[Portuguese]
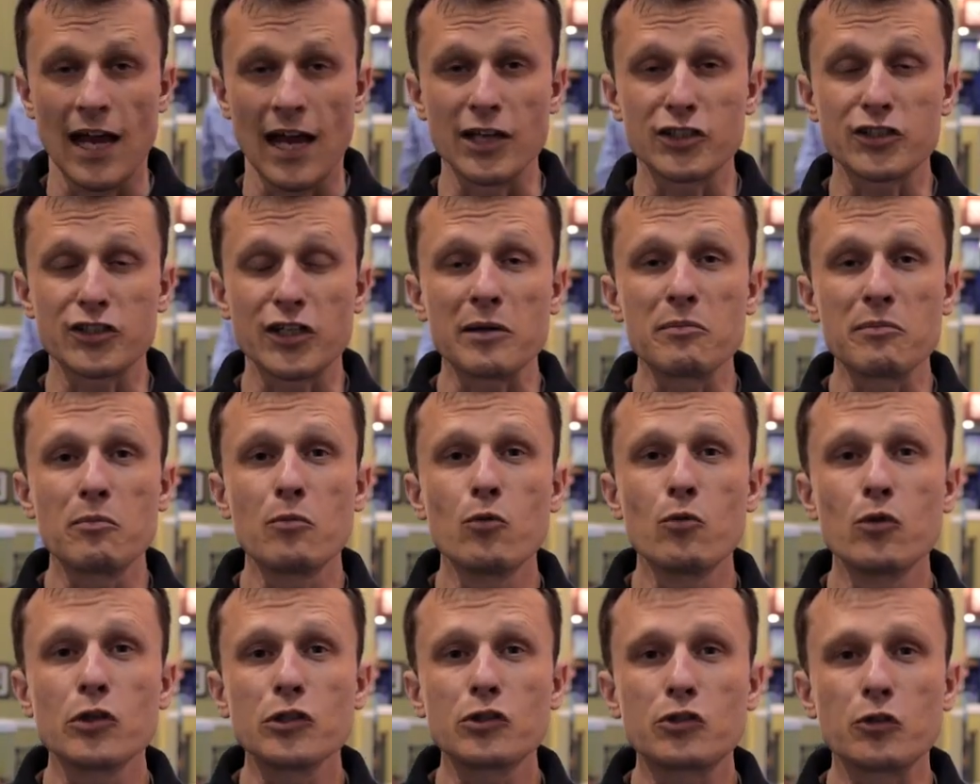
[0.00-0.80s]
Achei
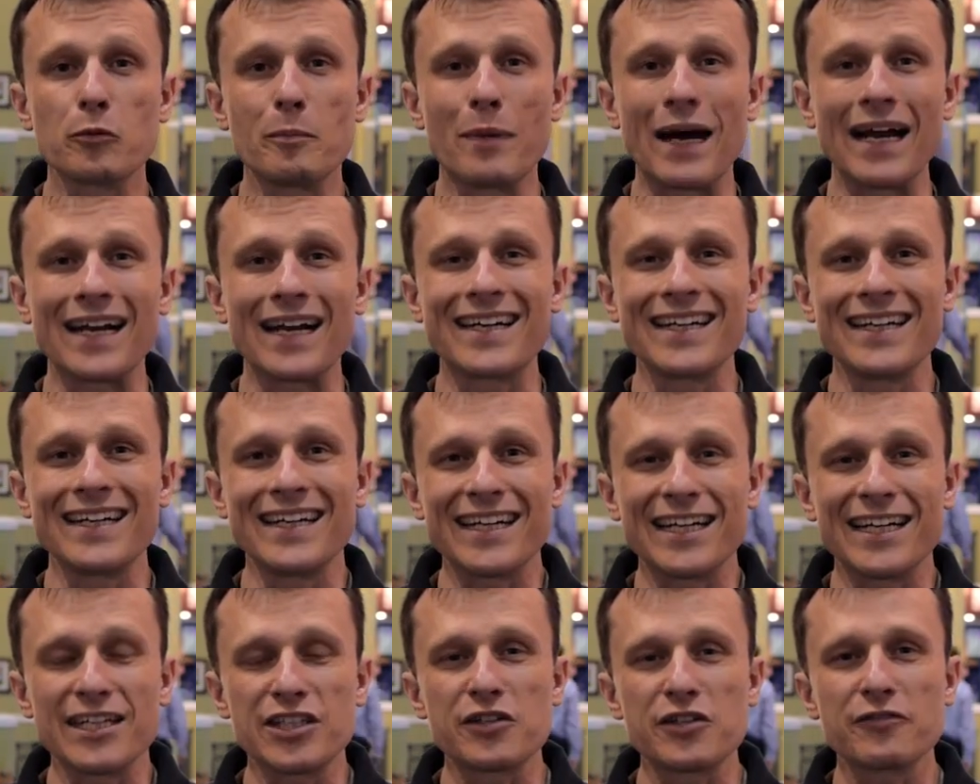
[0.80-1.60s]
muito
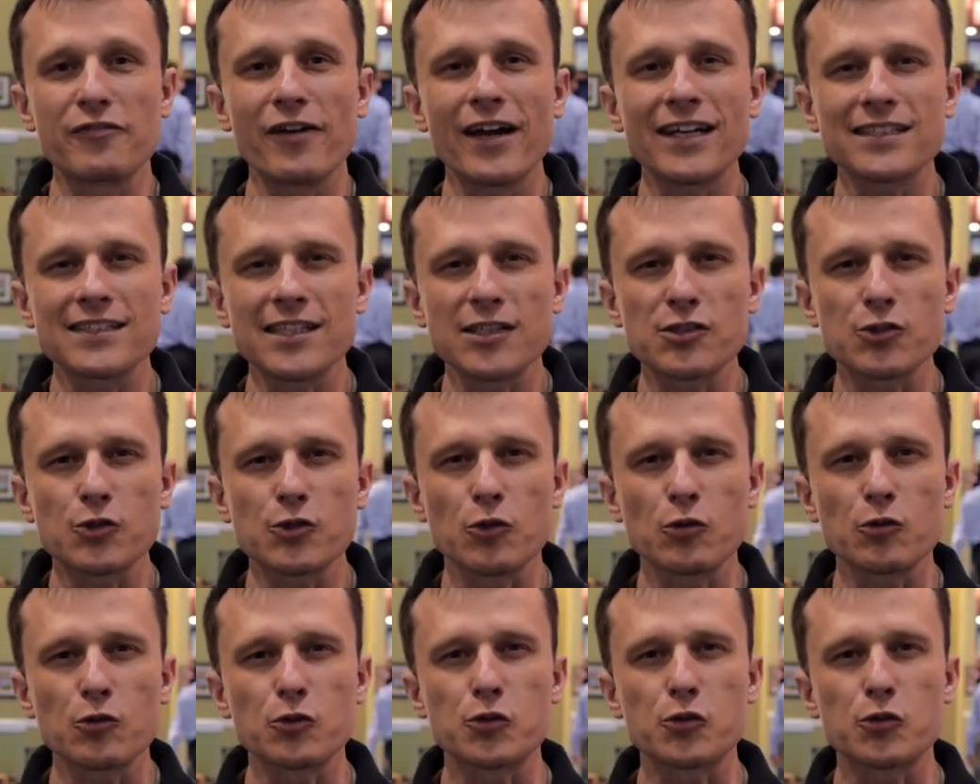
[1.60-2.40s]
bacana diversas
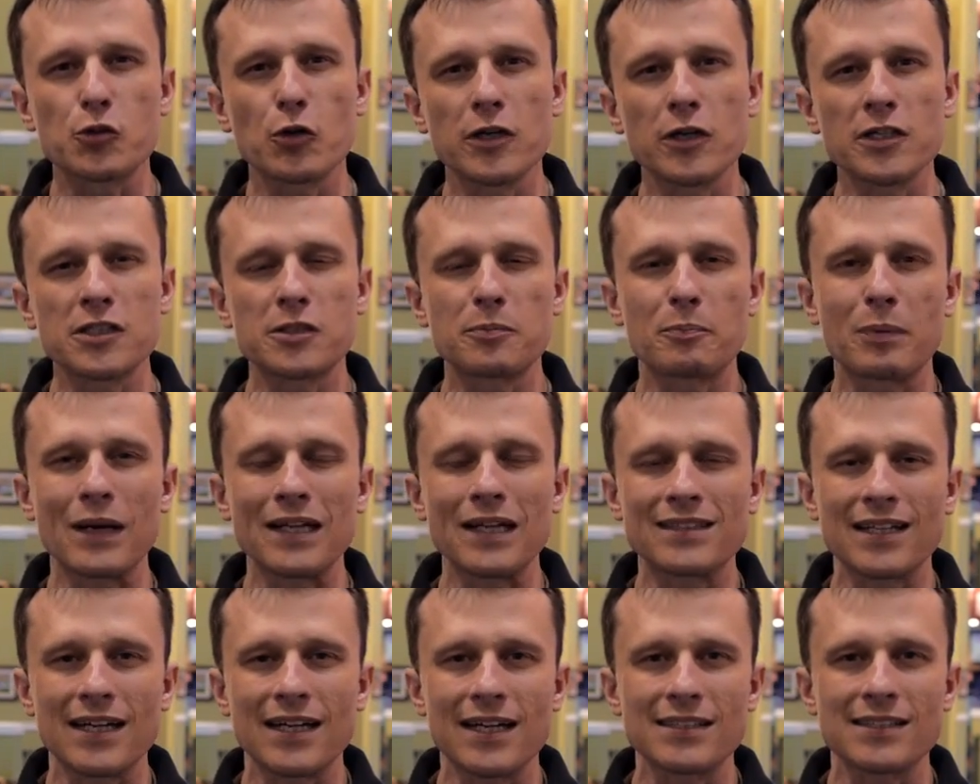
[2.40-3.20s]
soluções para
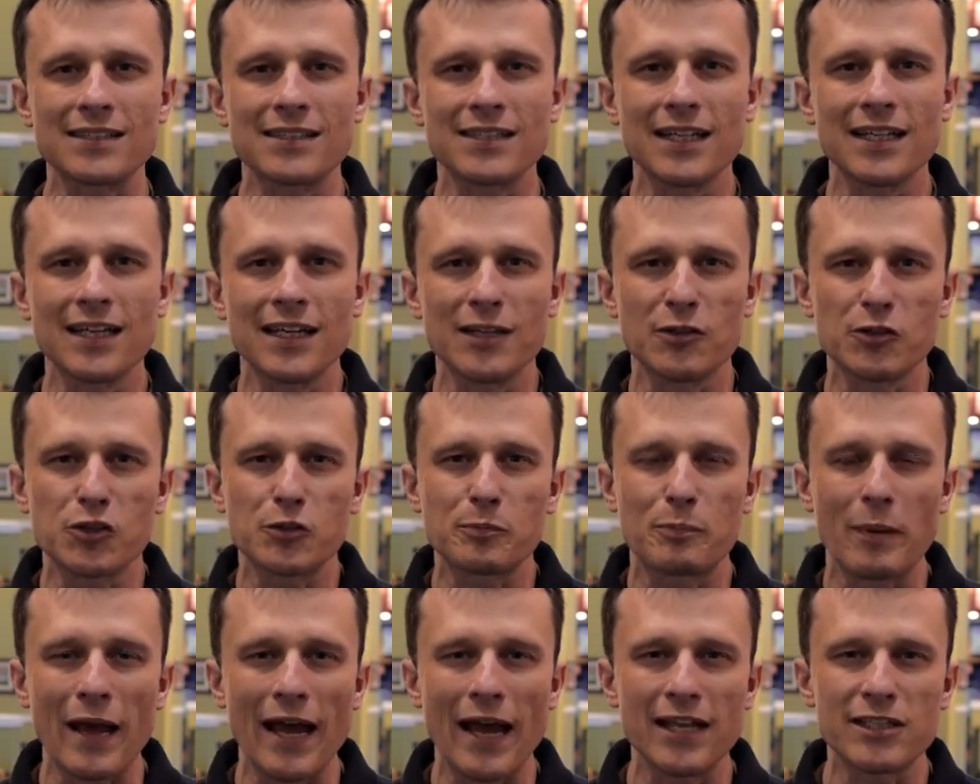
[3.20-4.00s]
trazer os
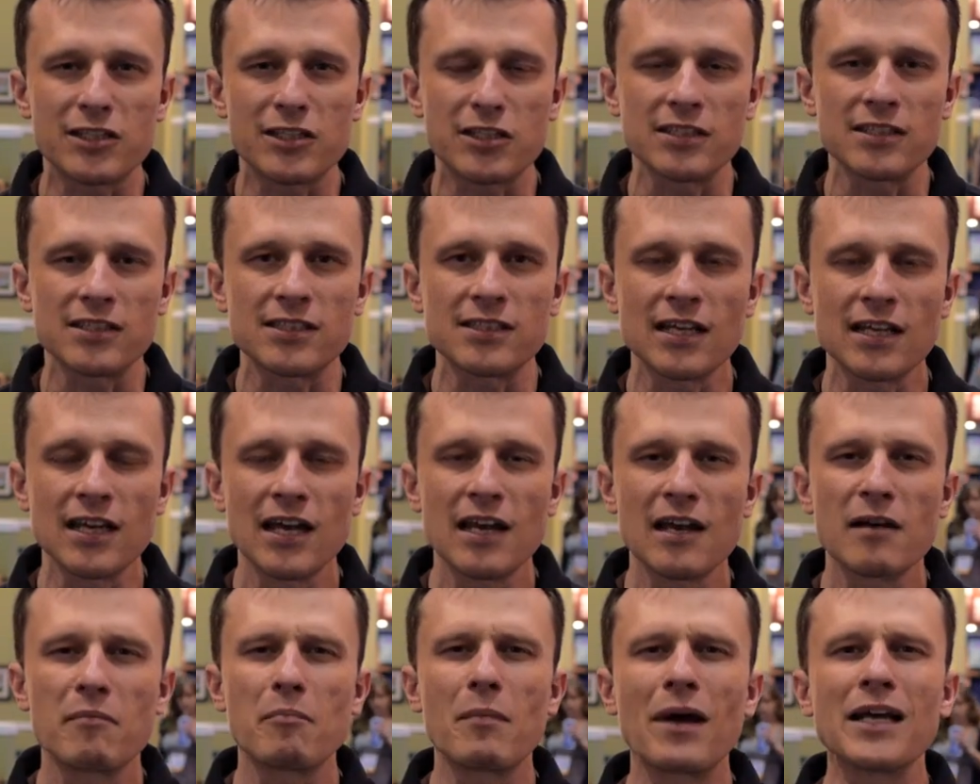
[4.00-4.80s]
pets
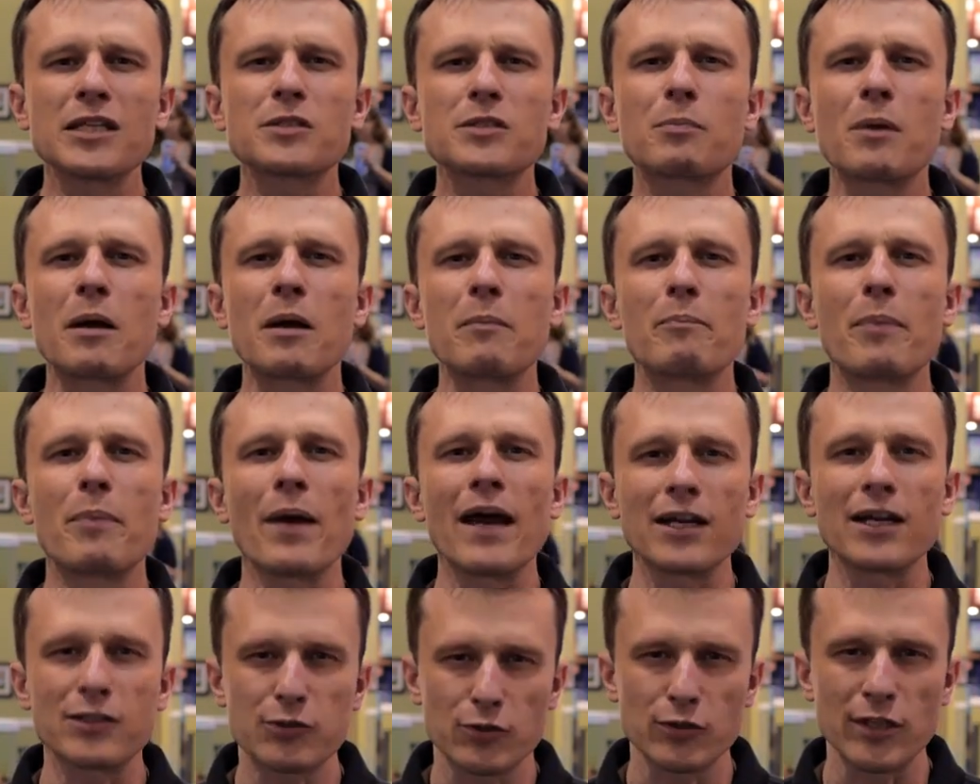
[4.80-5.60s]
mais para
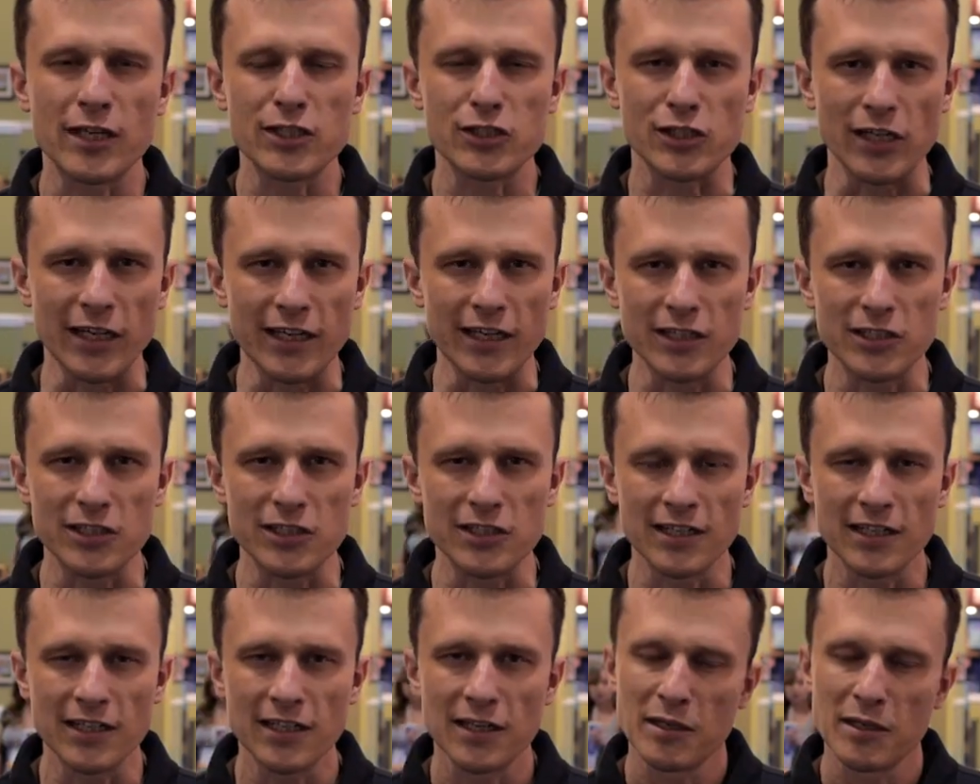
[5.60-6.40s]
perto da
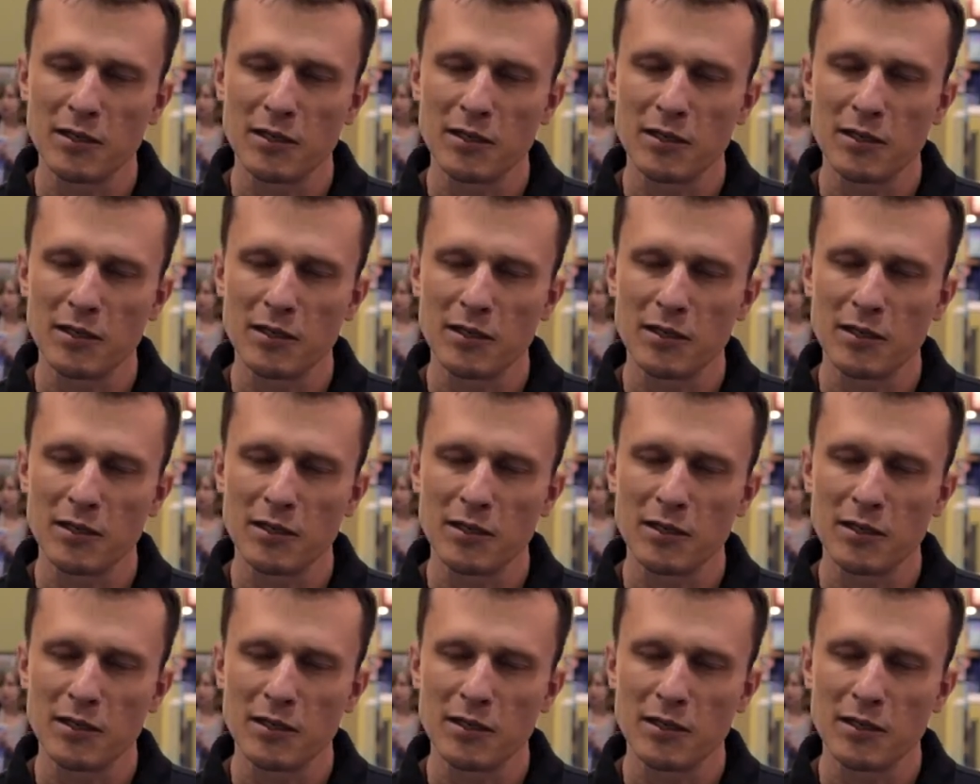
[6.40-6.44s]
gente.